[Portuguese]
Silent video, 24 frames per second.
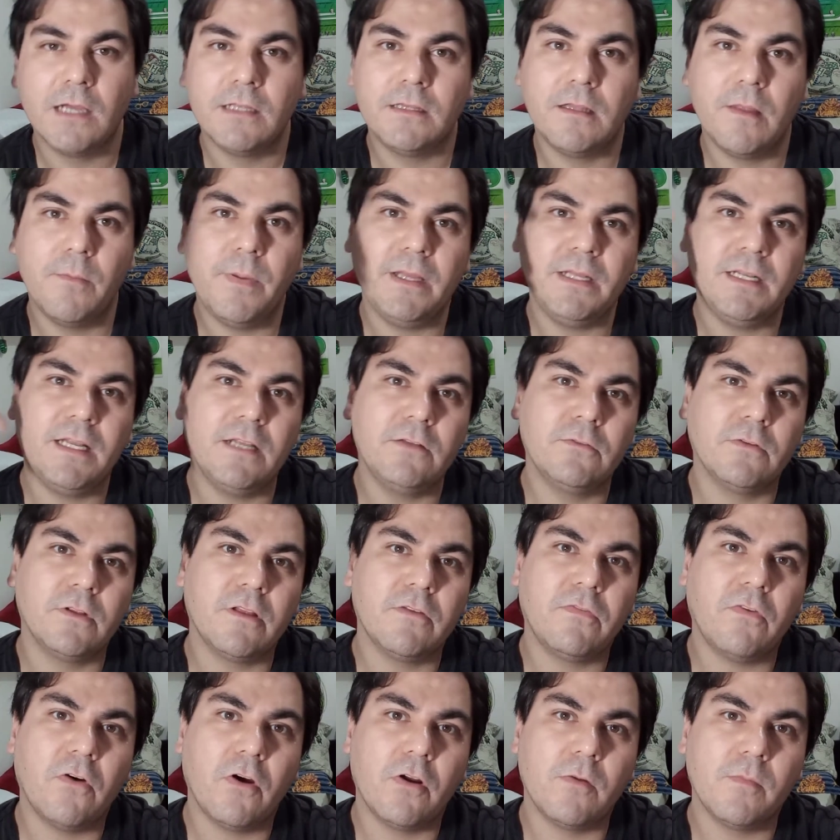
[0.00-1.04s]
Dependendo
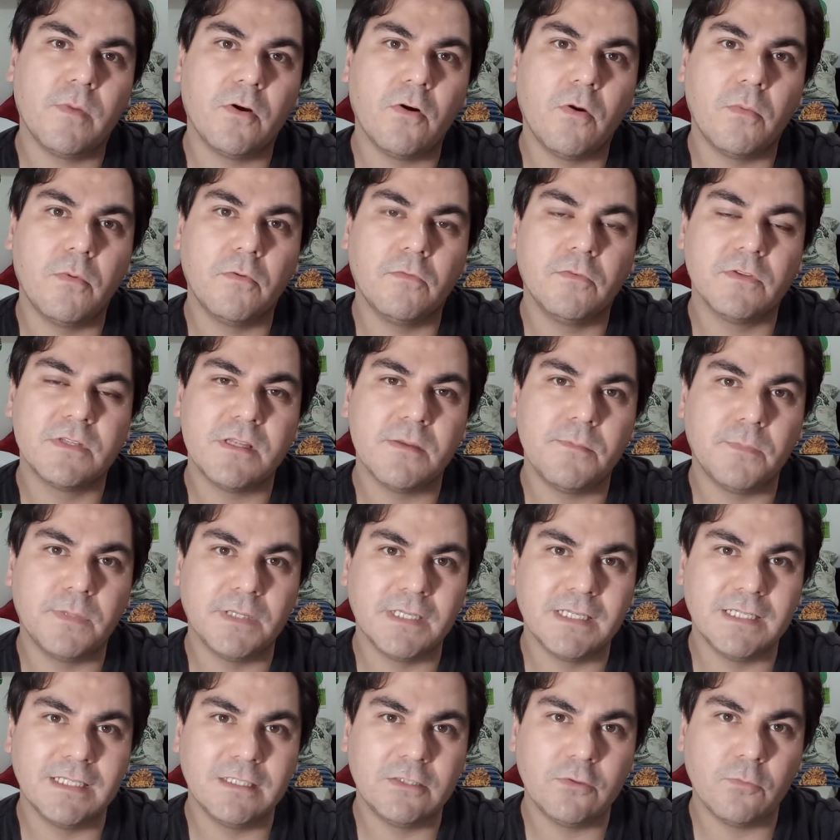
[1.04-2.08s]
da forma como você
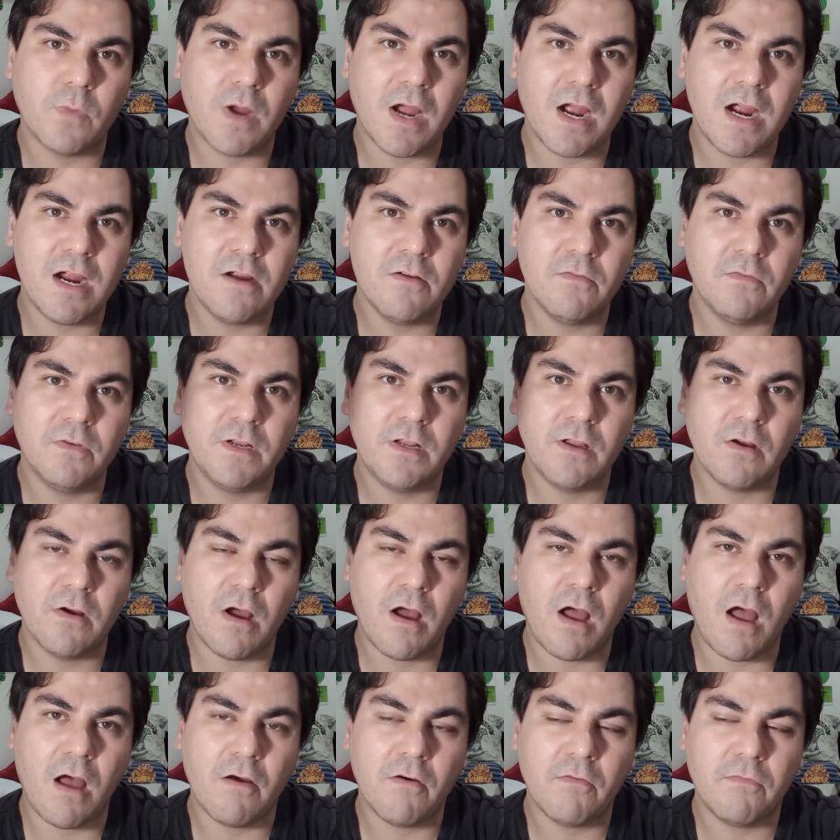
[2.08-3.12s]
planta uma árvore,
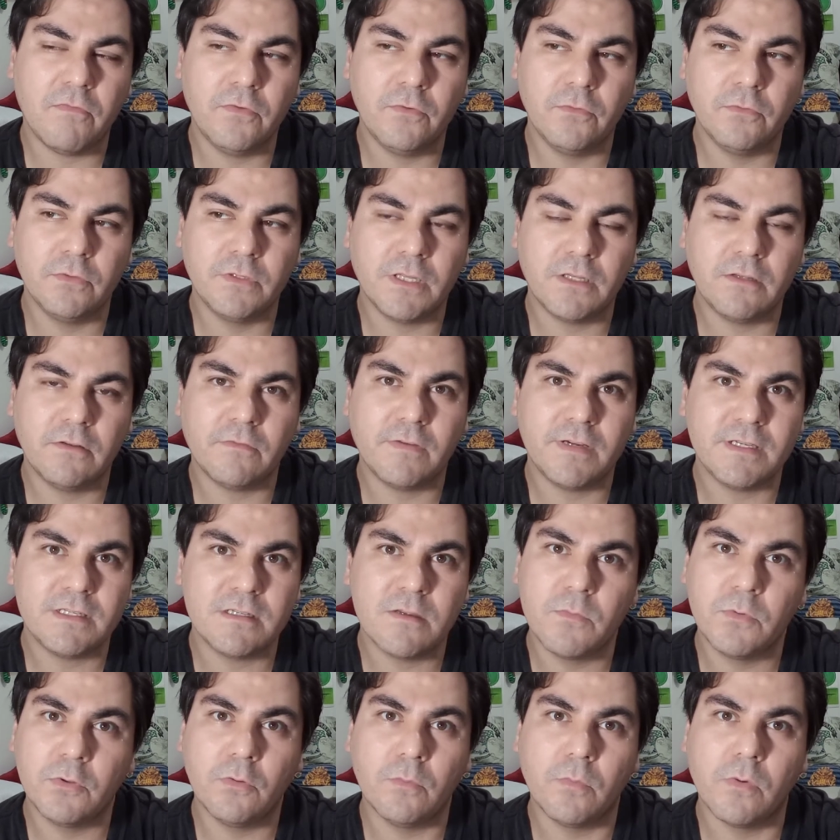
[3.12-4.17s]
a fruta não vai
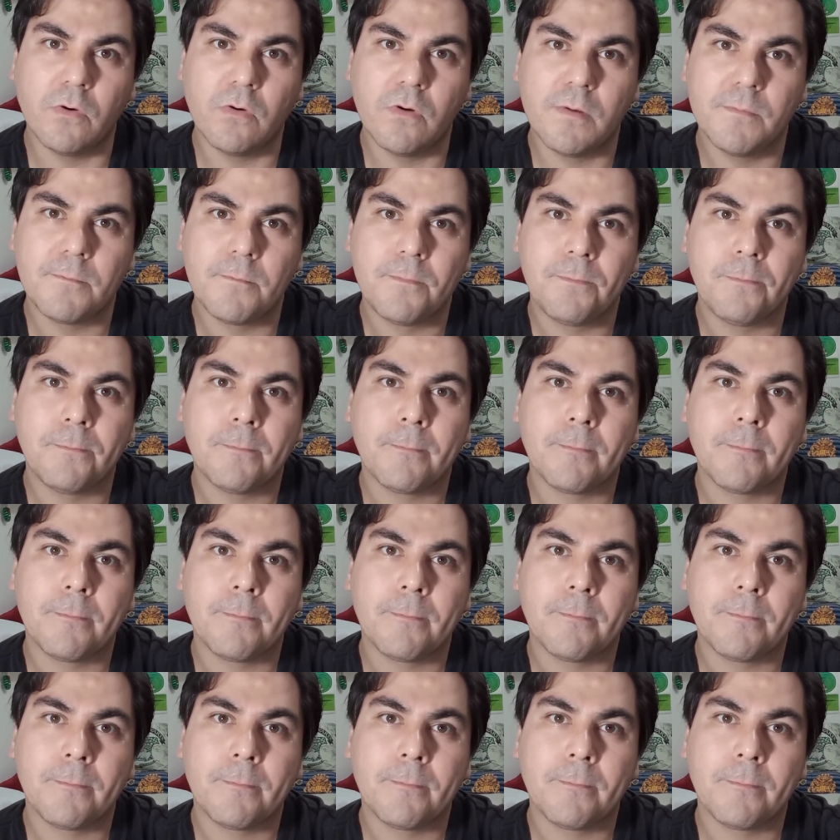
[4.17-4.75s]
ser muito boa.